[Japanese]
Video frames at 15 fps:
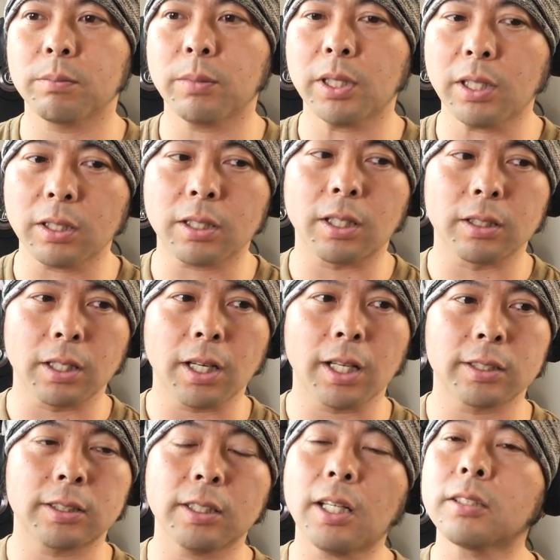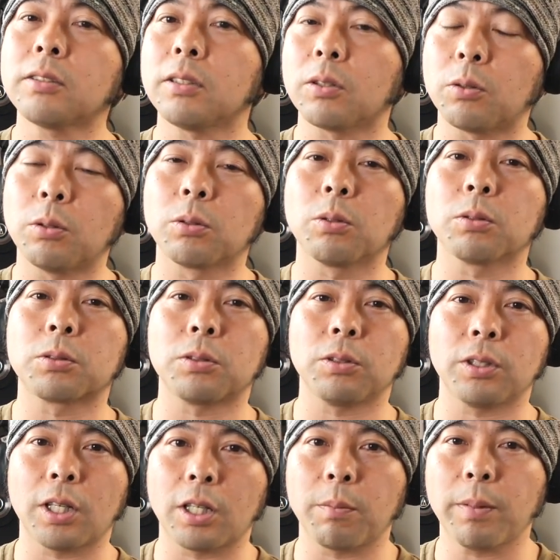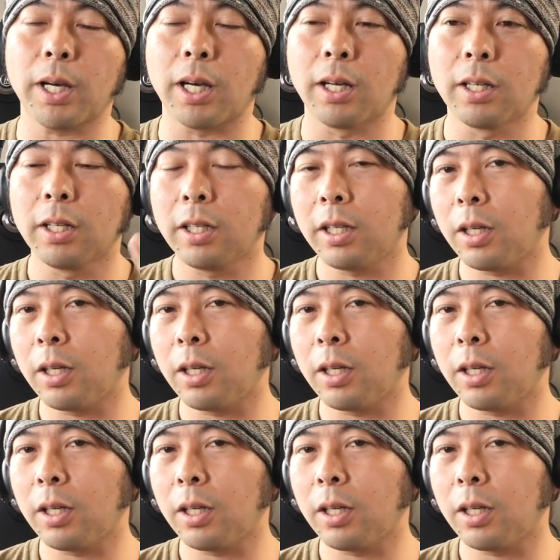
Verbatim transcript: まあ、何かね走らずに行動するんであれば、